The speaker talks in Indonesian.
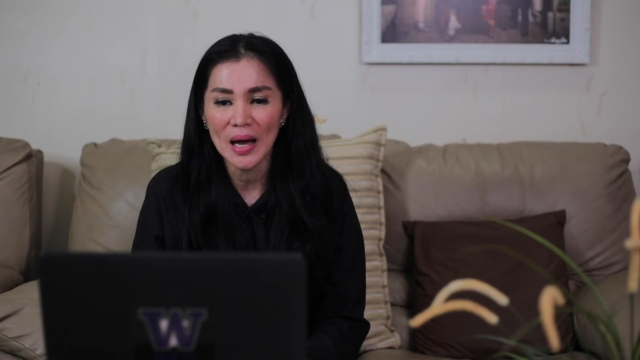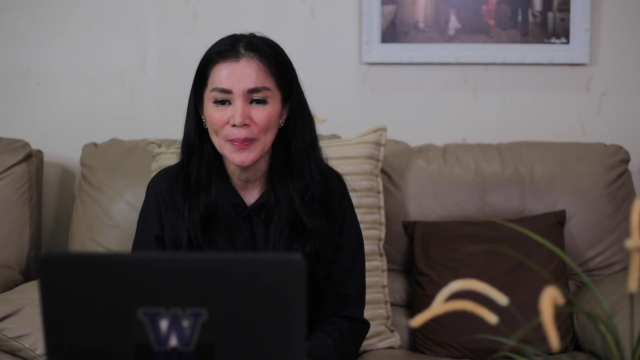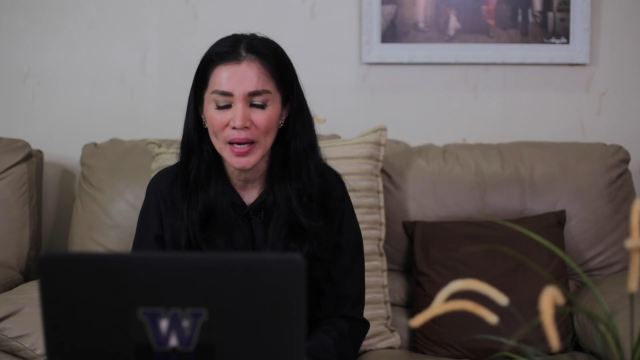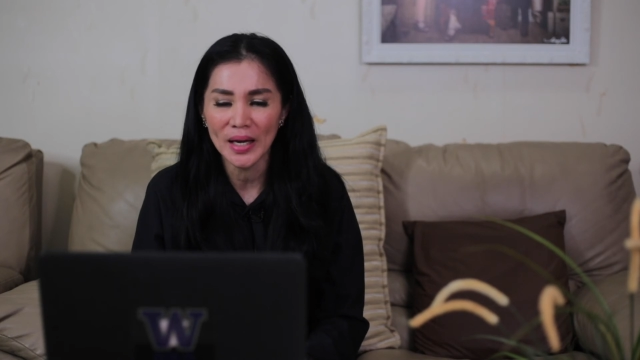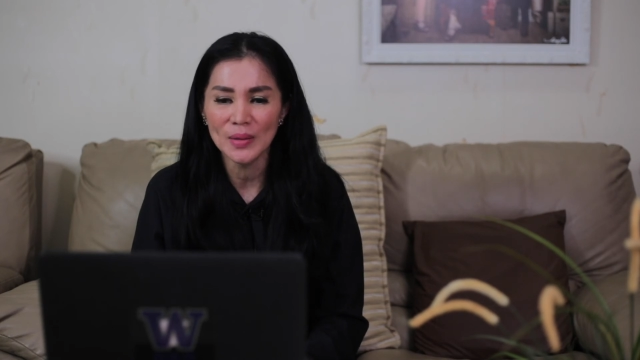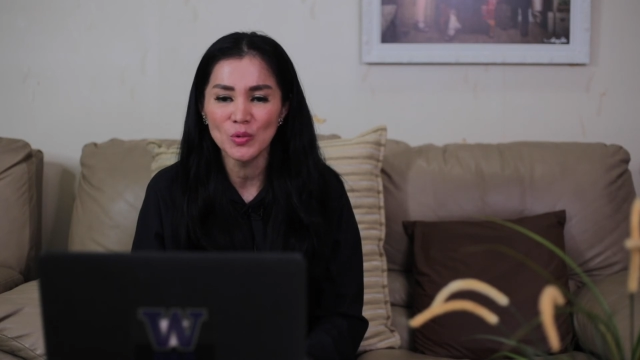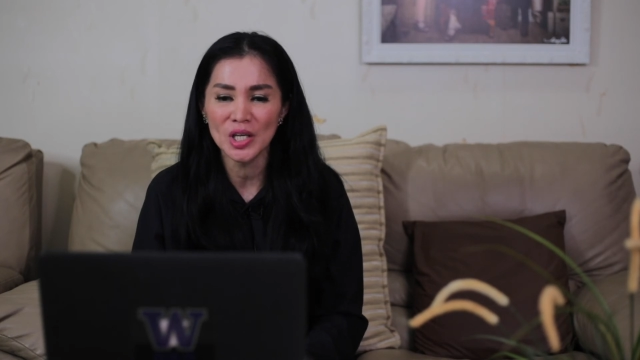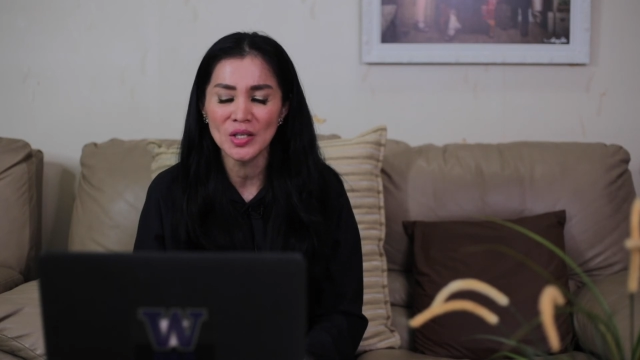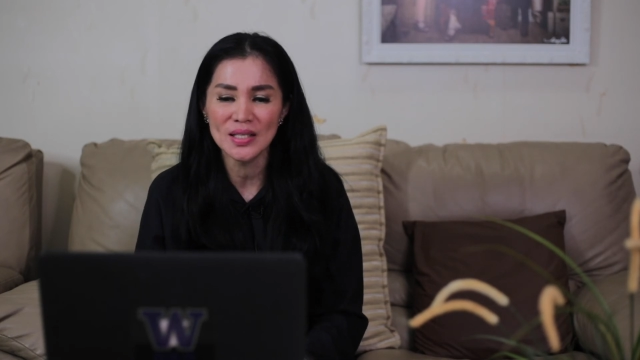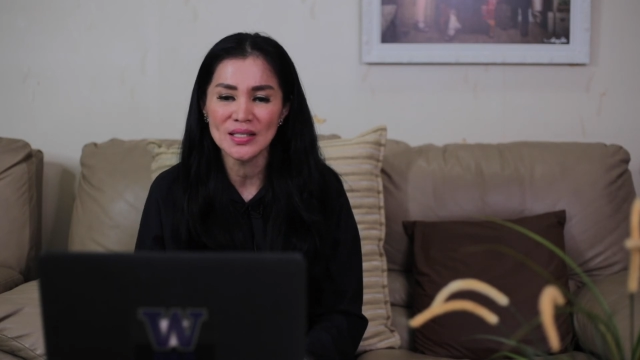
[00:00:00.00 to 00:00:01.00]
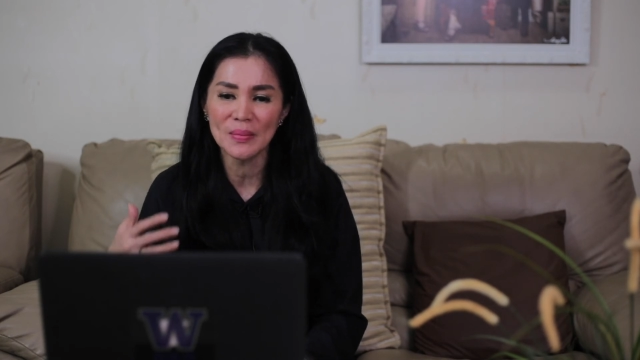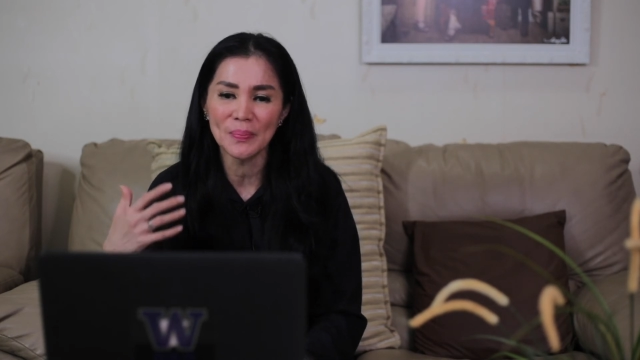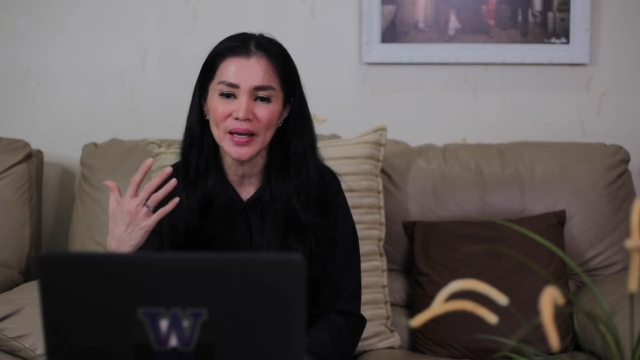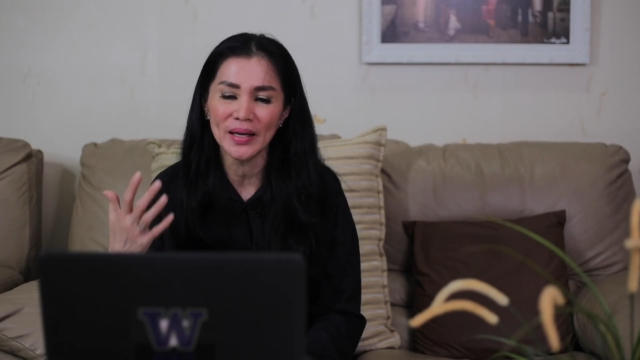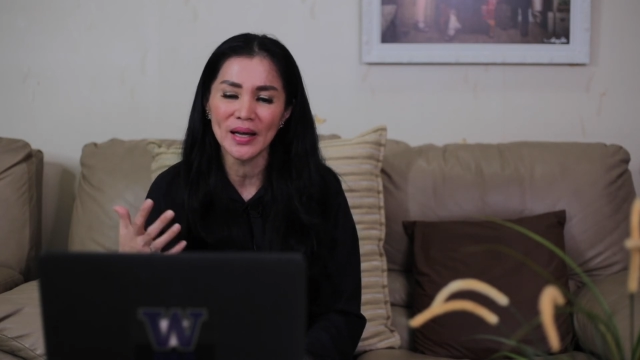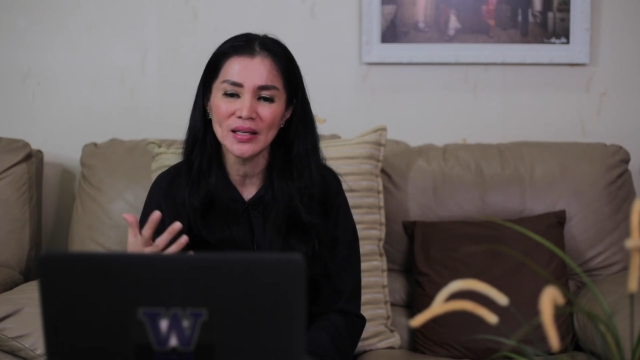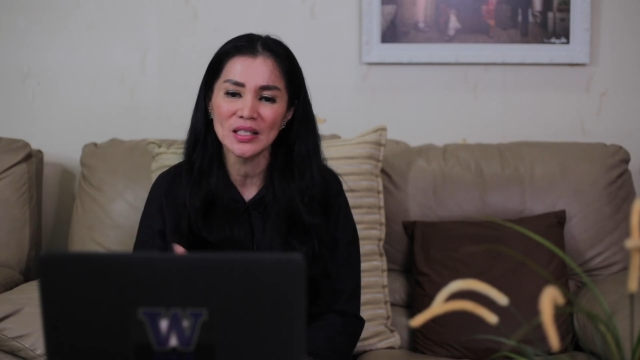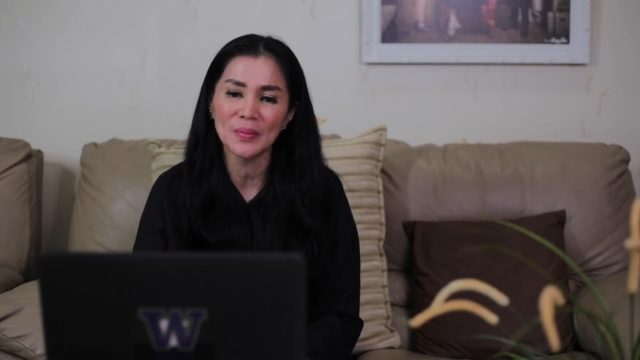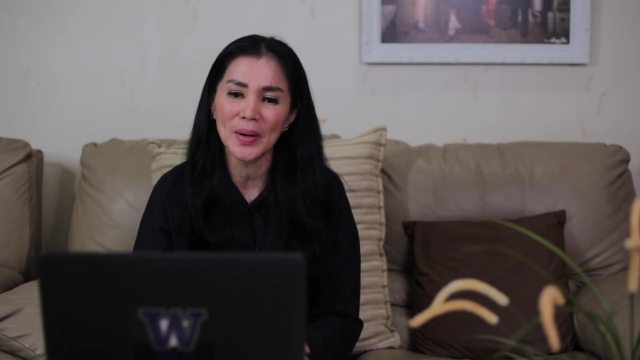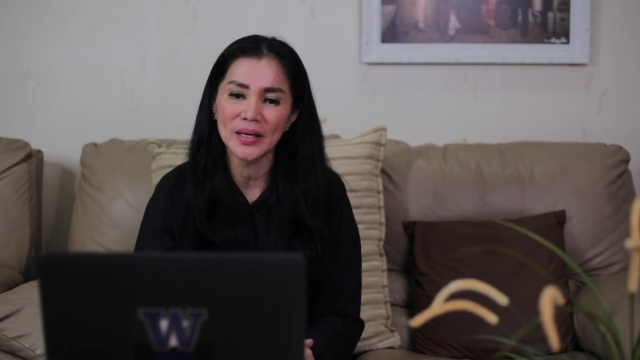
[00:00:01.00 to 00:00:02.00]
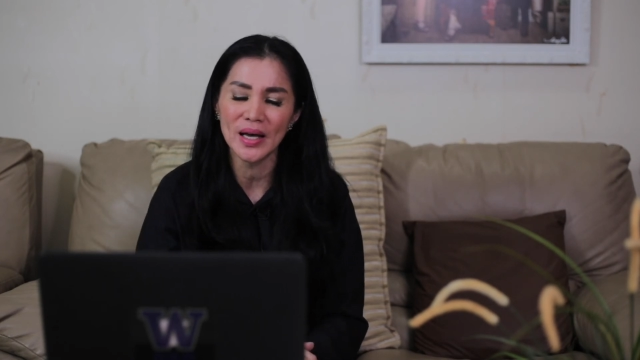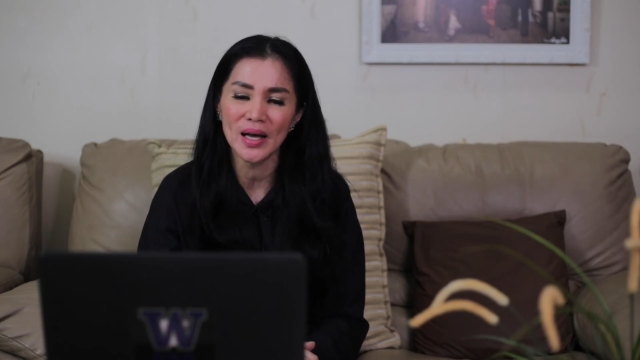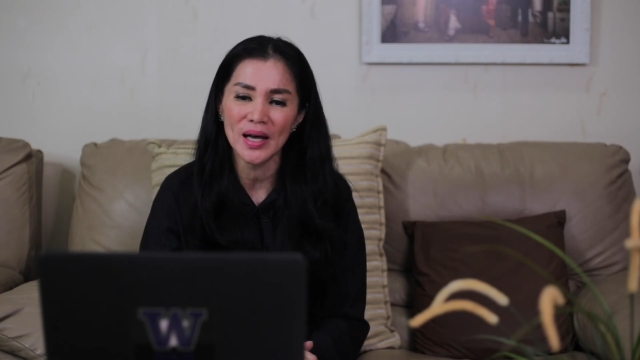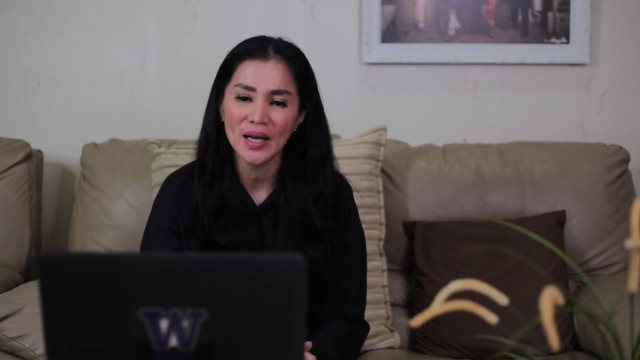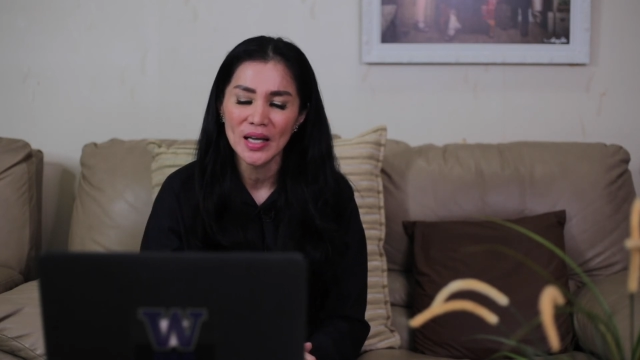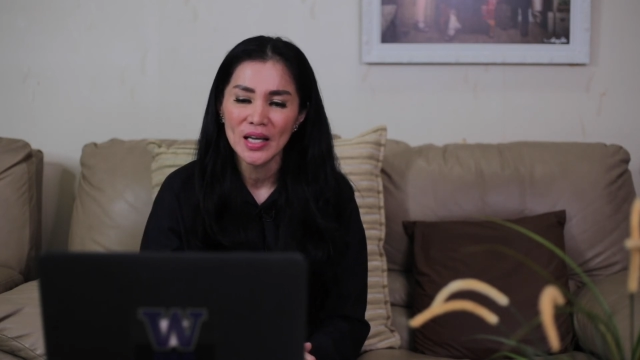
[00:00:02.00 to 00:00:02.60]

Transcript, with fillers: Apa yang Ibu ingin sampaikan kepada